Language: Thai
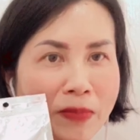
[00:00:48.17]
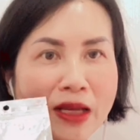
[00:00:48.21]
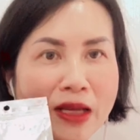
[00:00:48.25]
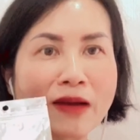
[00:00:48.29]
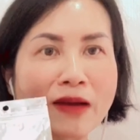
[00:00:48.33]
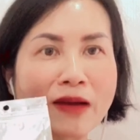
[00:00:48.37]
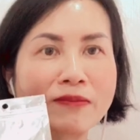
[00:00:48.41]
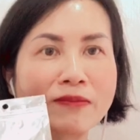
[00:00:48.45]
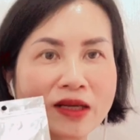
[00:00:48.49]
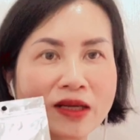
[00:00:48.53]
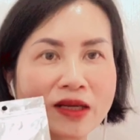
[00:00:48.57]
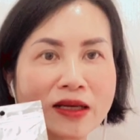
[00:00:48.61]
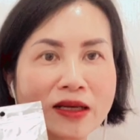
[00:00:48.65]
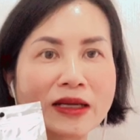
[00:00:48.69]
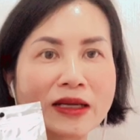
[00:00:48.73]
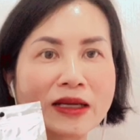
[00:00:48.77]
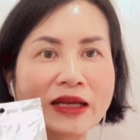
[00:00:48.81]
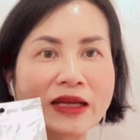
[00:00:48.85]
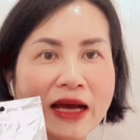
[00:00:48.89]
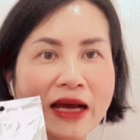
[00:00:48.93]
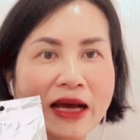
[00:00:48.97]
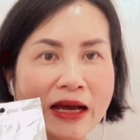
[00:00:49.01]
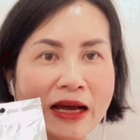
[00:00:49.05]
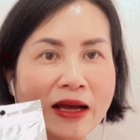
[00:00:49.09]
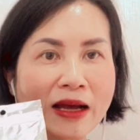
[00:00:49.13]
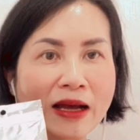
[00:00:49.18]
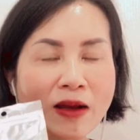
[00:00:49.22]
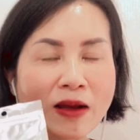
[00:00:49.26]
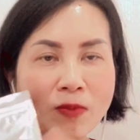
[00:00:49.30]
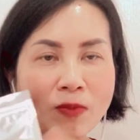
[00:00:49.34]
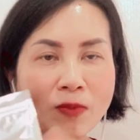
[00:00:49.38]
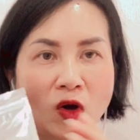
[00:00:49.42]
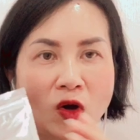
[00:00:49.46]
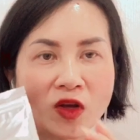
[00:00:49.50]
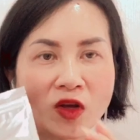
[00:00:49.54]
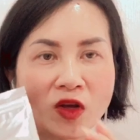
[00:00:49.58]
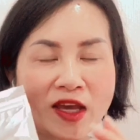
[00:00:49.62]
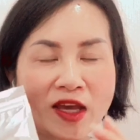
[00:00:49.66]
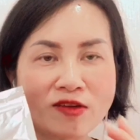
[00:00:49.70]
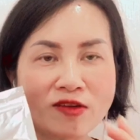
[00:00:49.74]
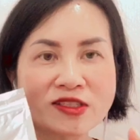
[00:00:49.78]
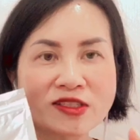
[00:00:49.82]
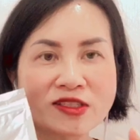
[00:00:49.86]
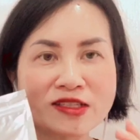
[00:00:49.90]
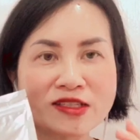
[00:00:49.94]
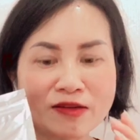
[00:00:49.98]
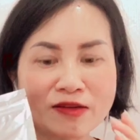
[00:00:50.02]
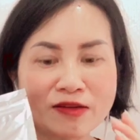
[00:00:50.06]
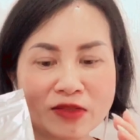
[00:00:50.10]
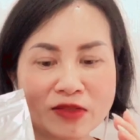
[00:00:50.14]
ยมเลยนะคะเพราะแคล
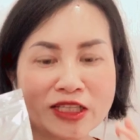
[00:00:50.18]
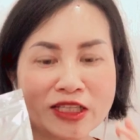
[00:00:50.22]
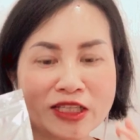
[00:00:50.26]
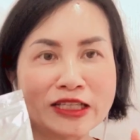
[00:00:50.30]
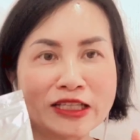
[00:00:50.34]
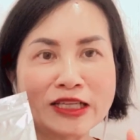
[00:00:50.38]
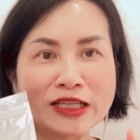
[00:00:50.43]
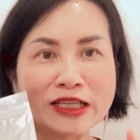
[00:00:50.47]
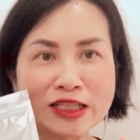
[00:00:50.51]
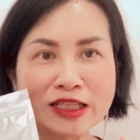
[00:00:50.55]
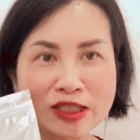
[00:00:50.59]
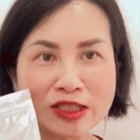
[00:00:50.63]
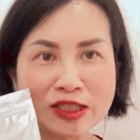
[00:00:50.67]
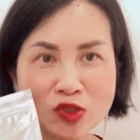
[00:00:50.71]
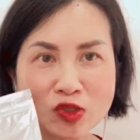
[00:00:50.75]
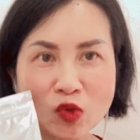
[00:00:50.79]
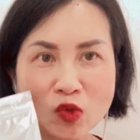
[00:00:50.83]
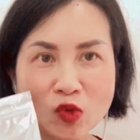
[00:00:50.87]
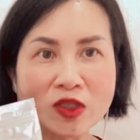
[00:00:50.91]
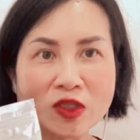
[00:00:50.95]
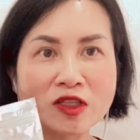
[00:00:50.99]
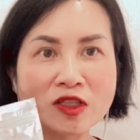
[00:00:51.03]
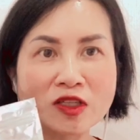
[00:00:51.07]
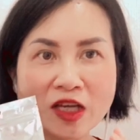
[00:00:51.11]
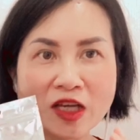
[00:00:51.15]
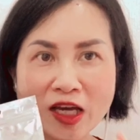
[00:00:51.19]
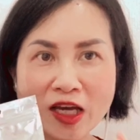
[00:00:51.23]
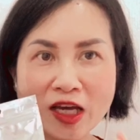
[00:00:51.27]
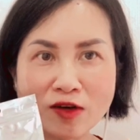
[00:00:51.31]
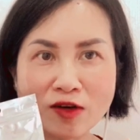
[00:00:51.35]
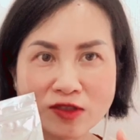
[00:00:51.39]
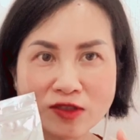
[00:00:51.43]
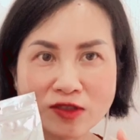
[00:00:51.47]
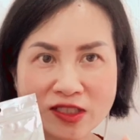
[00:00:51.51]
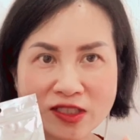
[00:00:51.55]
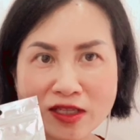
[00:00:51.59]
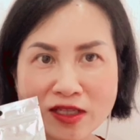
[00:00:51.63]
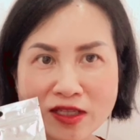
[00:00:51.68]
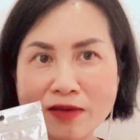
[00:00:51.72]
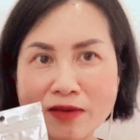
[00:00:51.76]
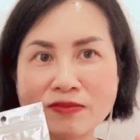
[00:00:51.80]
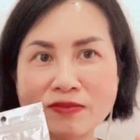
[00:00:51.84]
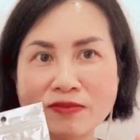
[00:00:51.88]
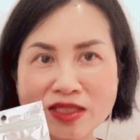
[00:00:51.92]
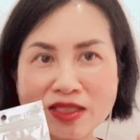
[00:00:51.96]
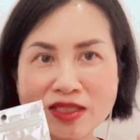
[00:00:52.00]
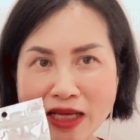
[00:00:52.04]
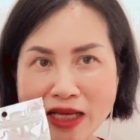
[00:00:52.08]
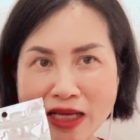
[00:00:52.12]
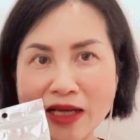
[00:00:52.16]
เซียมที่ดีที่สุดคือแคลเซียม
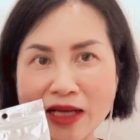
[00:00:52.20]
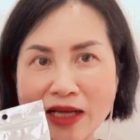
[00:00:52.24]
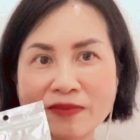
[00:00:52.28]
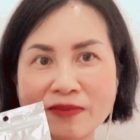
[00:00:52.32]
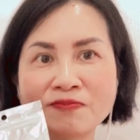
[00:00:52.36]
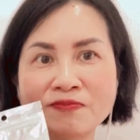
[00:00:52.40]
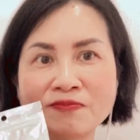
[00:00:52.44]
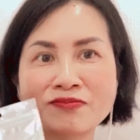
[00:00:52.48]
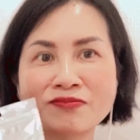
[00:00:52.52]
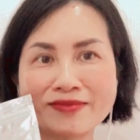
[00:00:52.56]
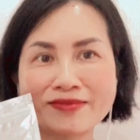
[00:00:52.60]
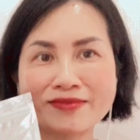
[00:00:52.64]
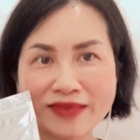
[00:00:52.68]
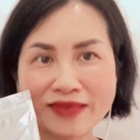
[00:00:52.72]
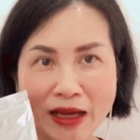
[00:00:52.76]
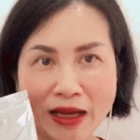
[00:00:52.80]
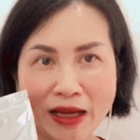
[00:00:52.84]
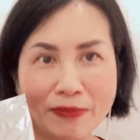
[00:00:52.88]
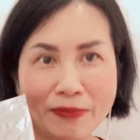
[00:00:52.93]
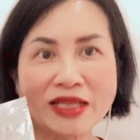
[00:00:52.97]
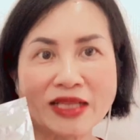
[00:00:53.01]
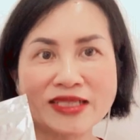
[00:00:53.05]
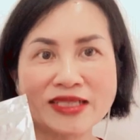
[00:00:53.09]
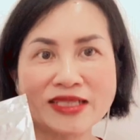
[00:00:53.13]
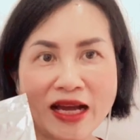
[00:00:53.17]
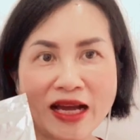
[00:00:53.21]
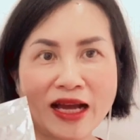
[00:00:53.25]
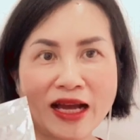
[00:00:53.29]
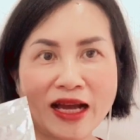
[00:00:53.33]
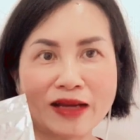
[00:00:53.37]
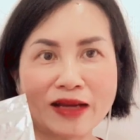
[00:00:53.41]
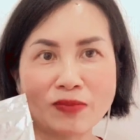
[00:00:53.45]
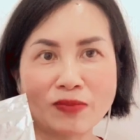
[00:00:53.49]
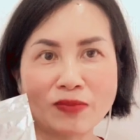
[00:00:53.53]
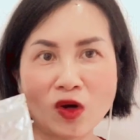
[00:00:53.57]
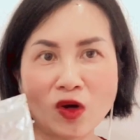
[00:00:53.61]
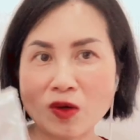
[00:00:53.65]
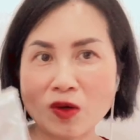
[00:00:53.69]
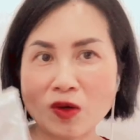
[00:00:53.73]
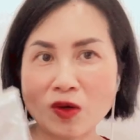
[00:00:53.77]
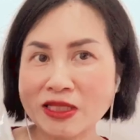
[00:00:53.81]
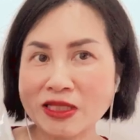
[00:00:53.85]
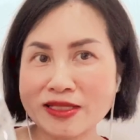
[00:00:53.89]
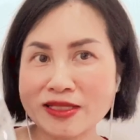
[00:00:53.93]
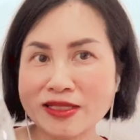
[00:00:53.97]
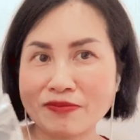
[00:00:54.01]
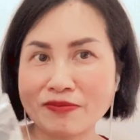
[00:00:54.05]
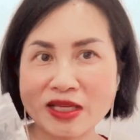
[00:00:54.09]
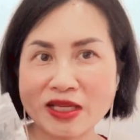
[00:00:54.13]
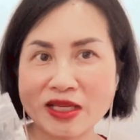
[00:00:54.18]
จากธรรมชาติ เพราะมันจะ
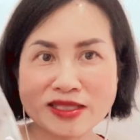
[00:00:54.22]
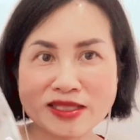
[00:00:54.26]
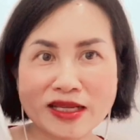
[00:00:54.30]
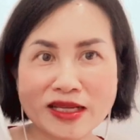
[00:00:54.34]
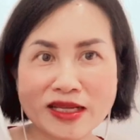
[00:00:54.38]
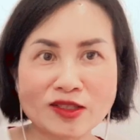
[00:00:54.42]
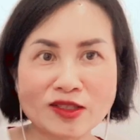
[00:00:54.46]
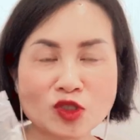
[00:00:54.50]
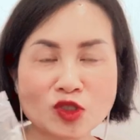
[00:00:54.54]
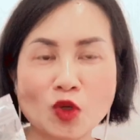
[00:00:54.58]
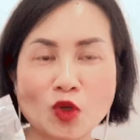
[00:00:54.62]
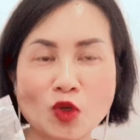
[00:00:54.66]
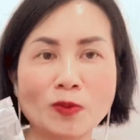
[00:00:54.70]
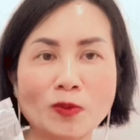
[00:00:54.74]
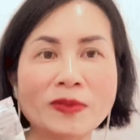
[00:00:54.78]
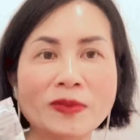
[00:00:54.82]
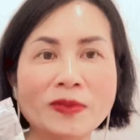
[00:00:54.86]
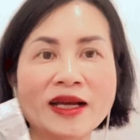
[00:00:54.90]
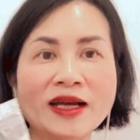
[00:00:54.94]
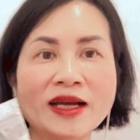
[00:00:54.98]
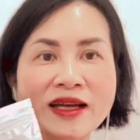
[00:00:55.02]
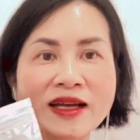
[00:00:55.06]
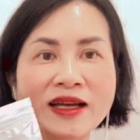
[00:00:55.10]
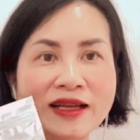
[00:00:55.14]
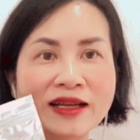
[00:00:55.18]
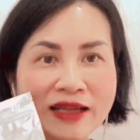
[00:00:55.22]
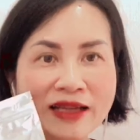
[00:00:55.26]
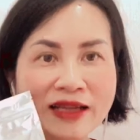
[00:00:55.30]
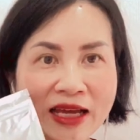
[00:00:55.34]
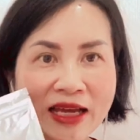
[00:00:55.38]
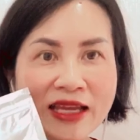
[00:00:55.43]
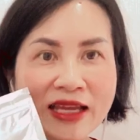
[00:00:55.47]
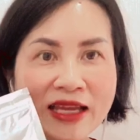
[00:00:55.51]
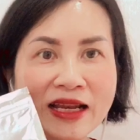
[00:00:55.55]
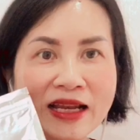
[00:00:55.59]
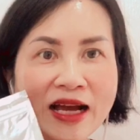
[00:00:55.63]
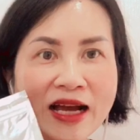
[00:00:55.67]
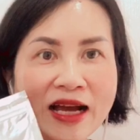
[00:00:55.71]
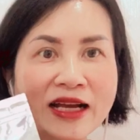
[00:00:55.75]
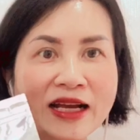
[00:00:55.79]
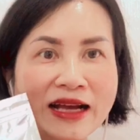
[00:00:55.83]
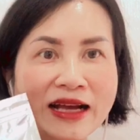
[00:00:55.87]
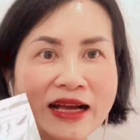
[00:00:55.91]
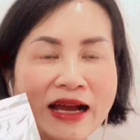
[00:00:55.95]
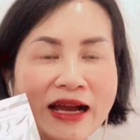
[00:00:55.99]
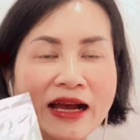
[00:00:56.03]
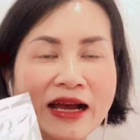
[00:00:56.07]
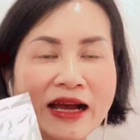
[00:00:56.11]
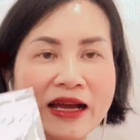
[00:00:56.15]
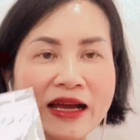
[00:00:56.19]
ไม่สะสมในร่าง
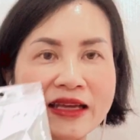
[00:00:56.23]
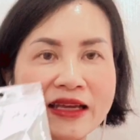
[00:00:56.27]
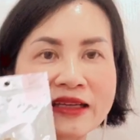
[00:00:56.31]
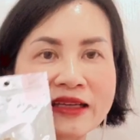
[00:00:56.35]
กาย